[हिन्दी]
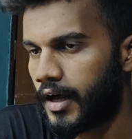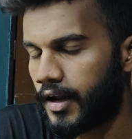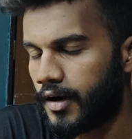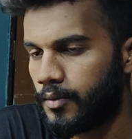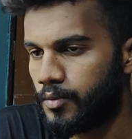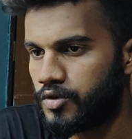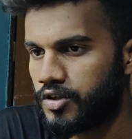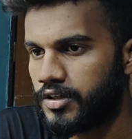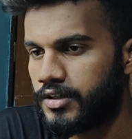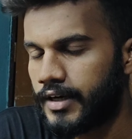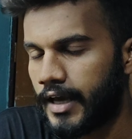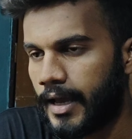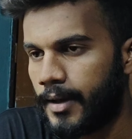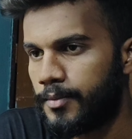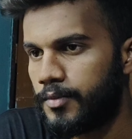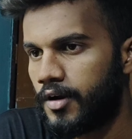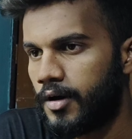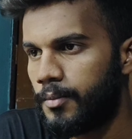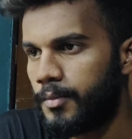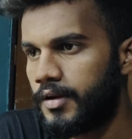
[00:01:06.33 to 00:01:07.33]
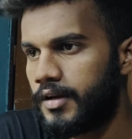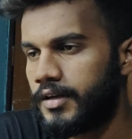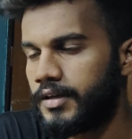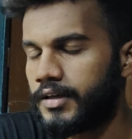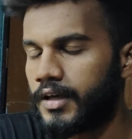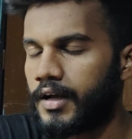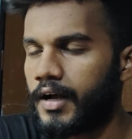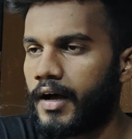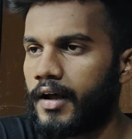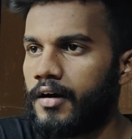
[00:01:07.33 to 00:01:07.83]
कारण मुझे टाइम ना
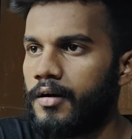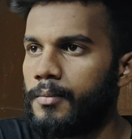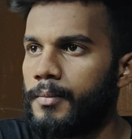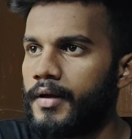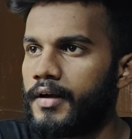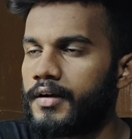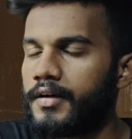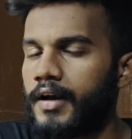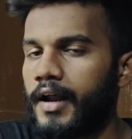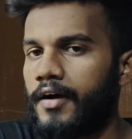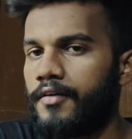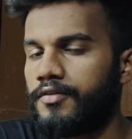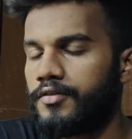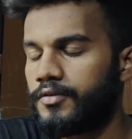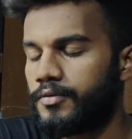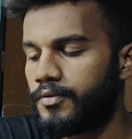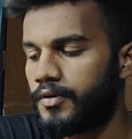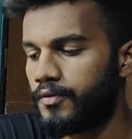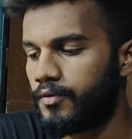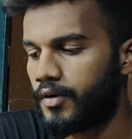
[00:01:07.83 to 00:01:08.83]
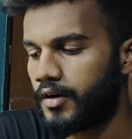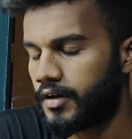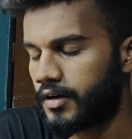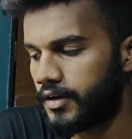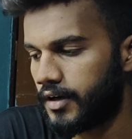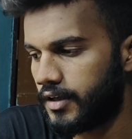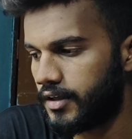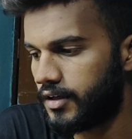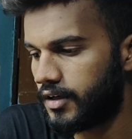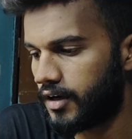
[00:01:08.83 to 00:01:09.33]
मिलने के कारण मैं क्राफ्ट पे
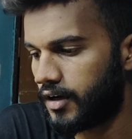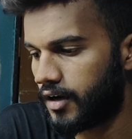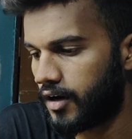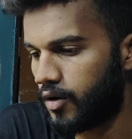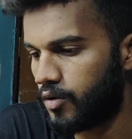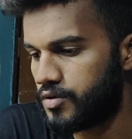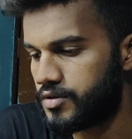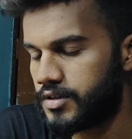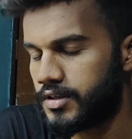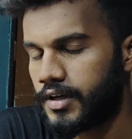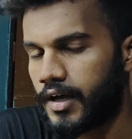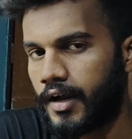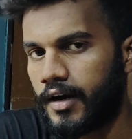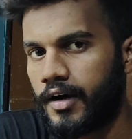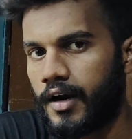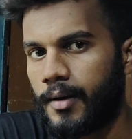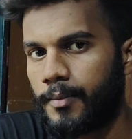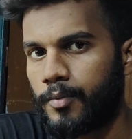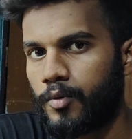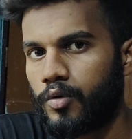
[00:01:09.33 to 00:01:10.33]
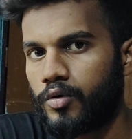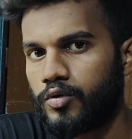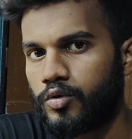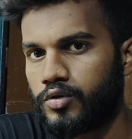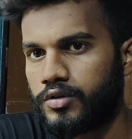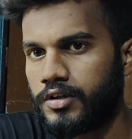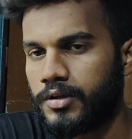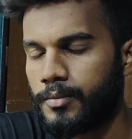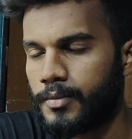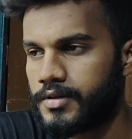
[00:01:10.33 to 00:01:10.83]
वर्क नहीं कर रहा हूँ इसी कारण आपको
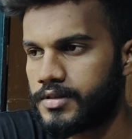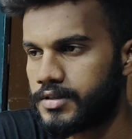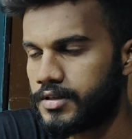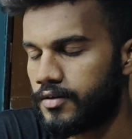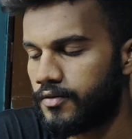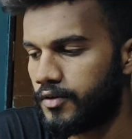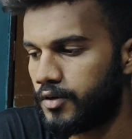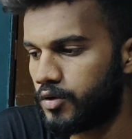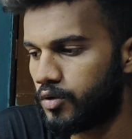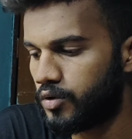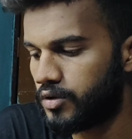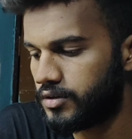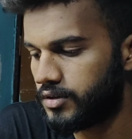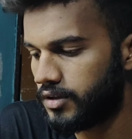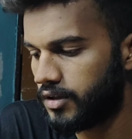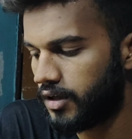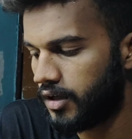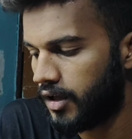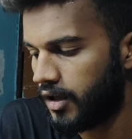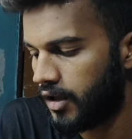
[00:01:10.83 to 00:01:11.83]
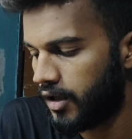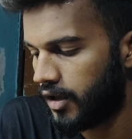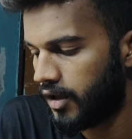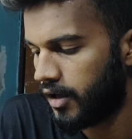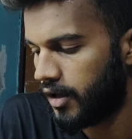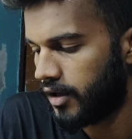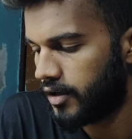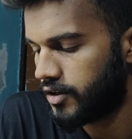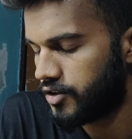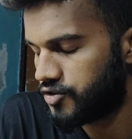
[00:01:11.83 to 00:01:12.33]
दो तीन मंथ से वीडियोस
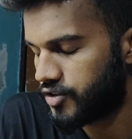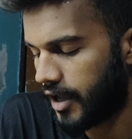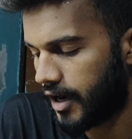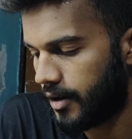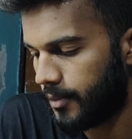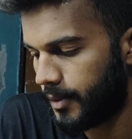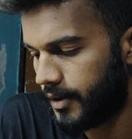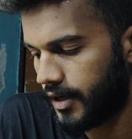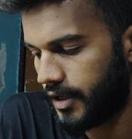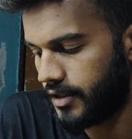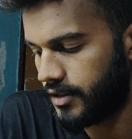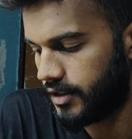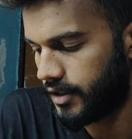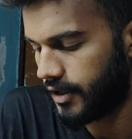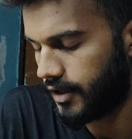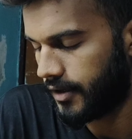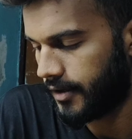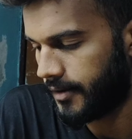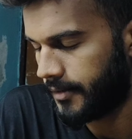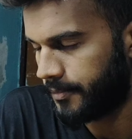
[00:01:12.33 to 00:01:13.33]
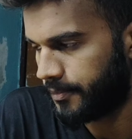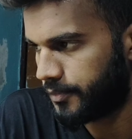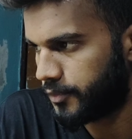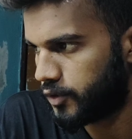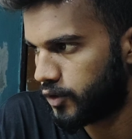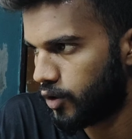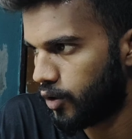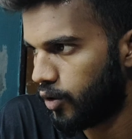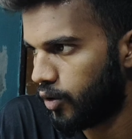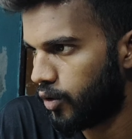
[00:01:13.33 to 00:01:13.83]
इस चैनल पे नहीं दिखे हैं
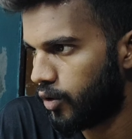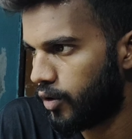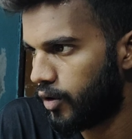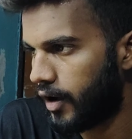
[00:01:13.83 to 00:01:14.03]
तो